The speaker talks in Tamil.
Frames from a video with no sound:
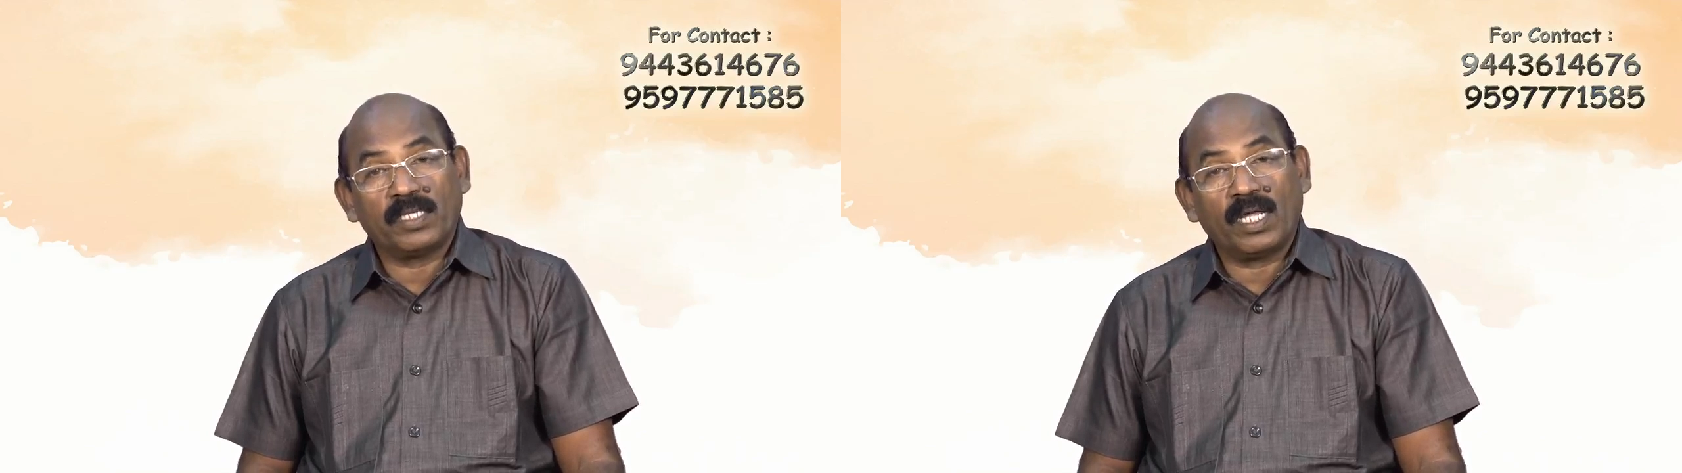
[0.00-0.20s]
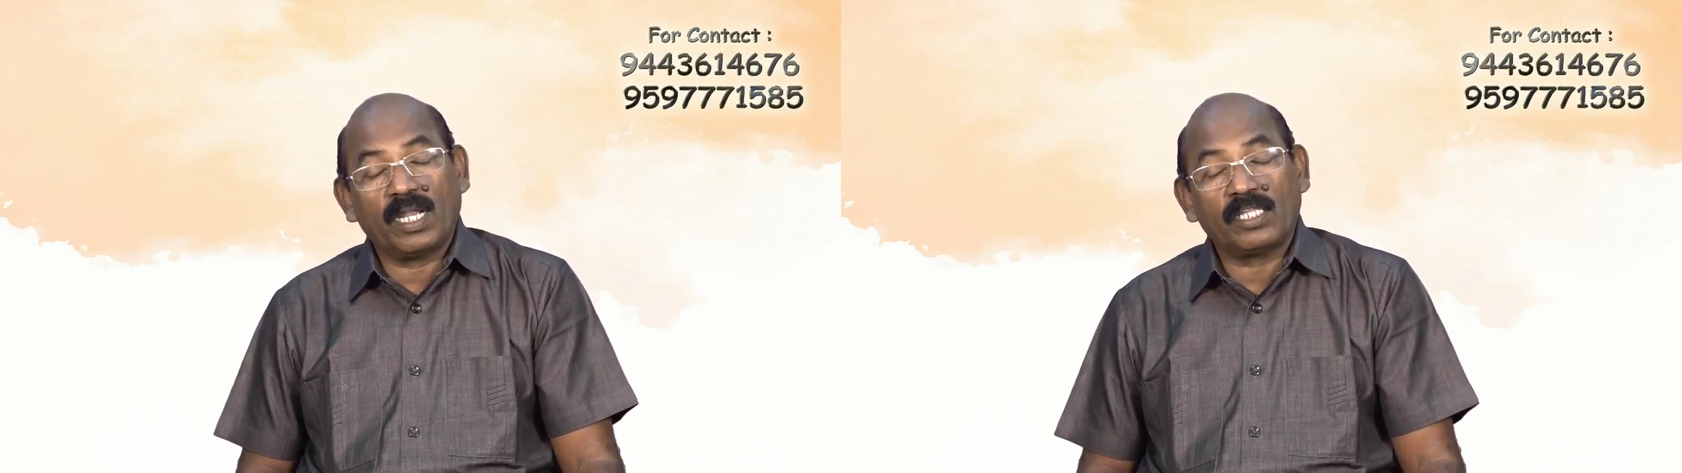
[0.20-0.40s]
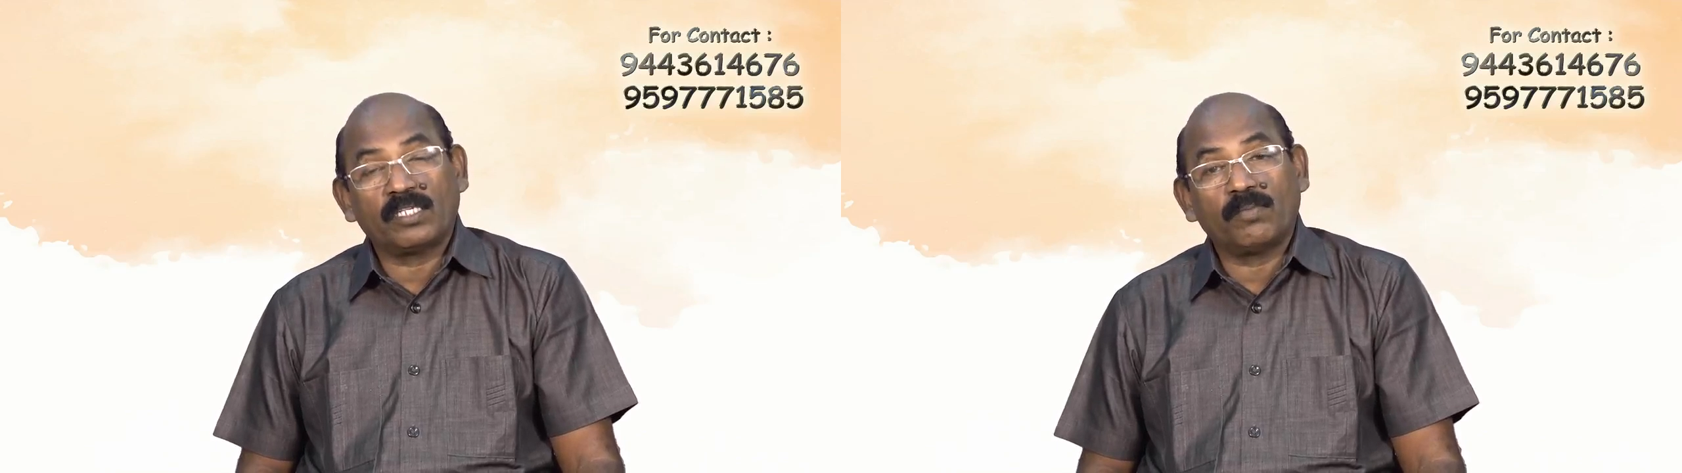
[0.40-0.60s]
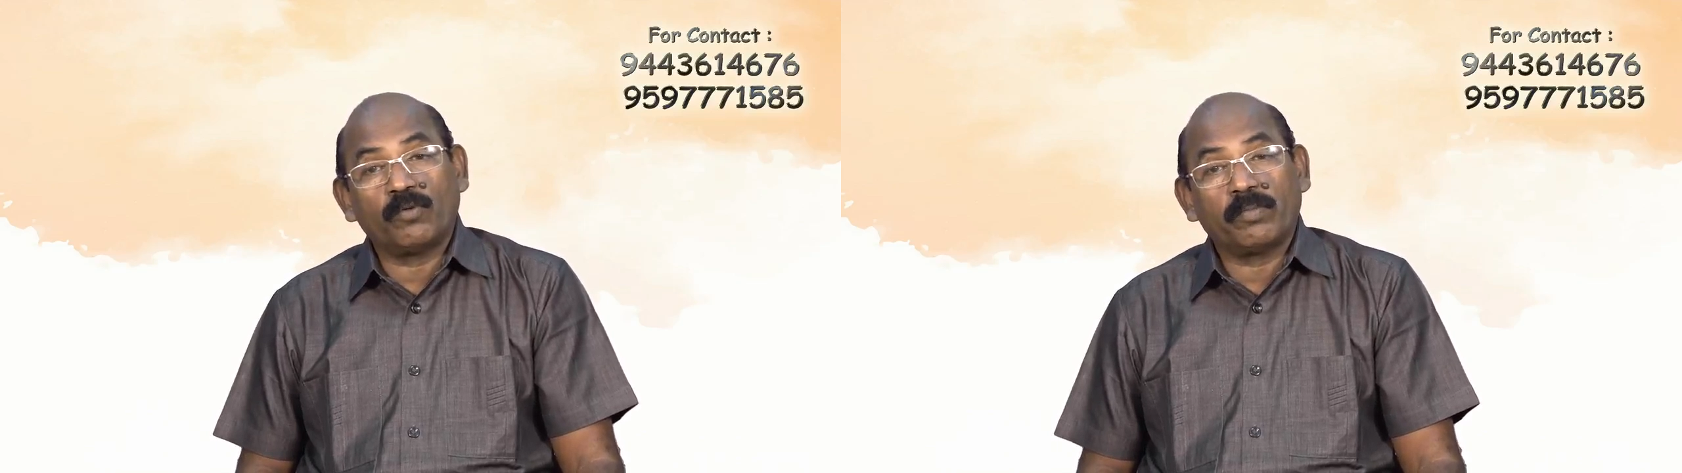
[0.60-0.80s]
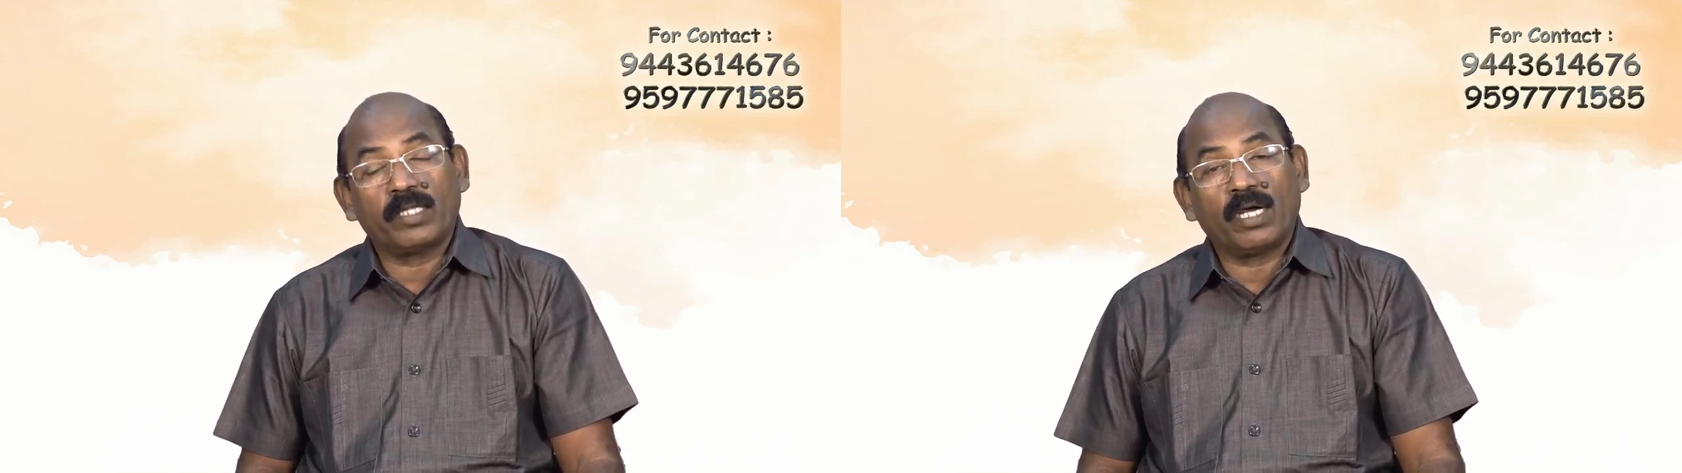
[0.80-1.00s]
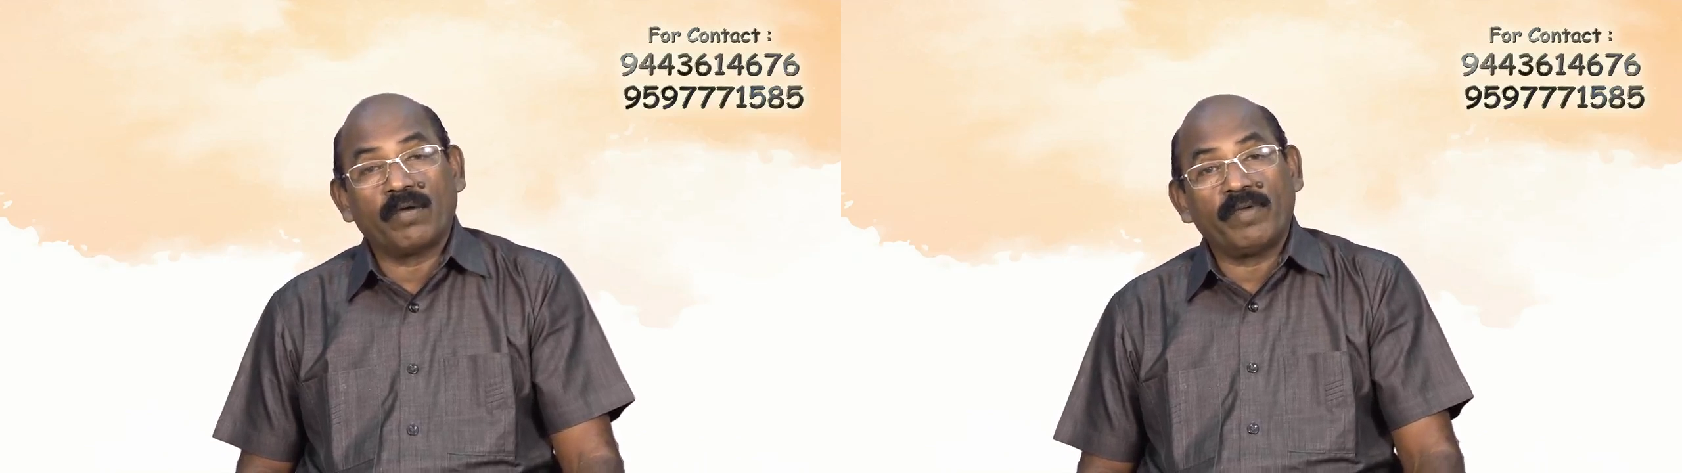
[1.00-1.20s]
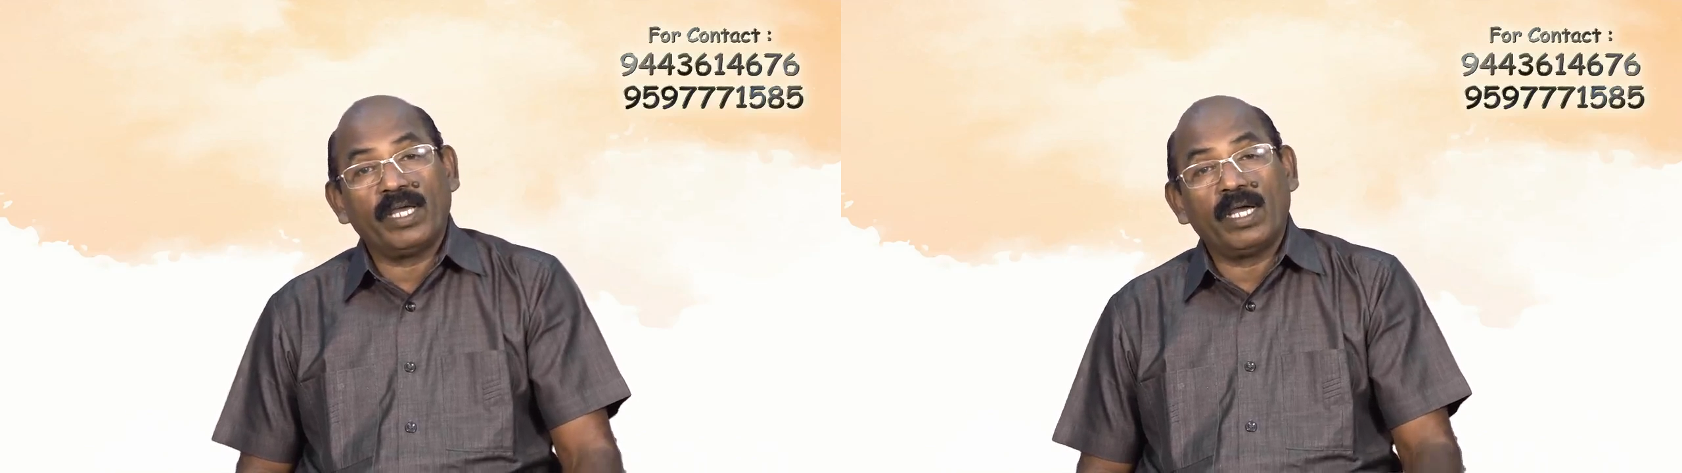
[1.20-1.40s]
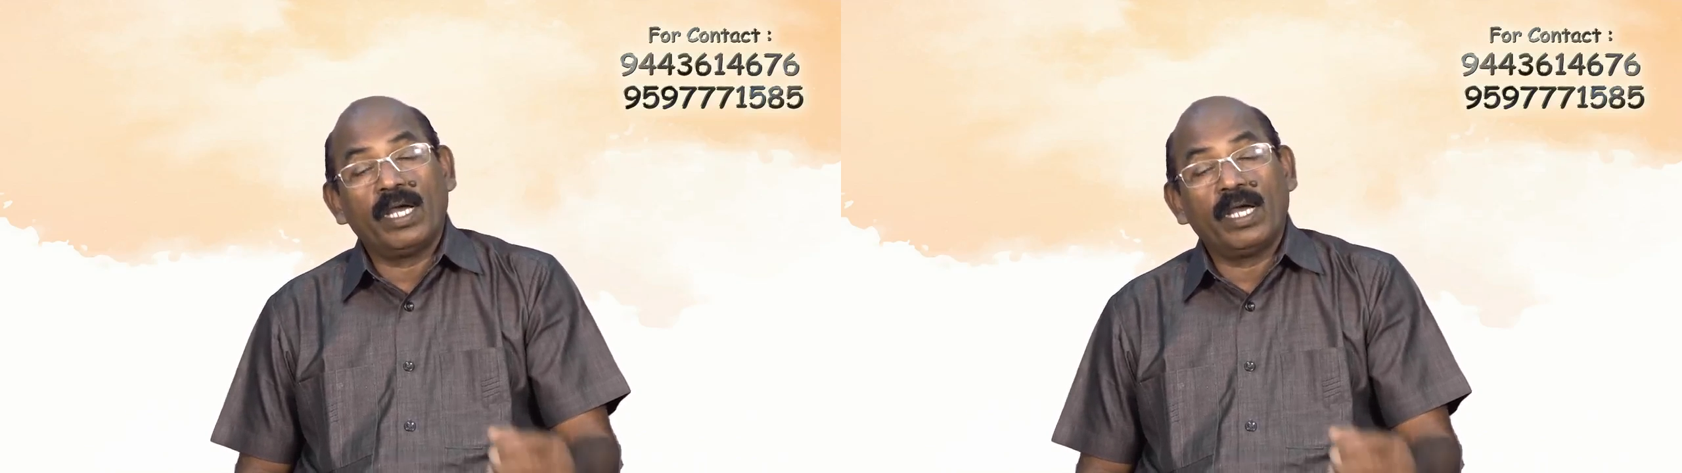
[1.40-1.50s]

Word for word: என்றால் அதற்கு முன்பதாகவே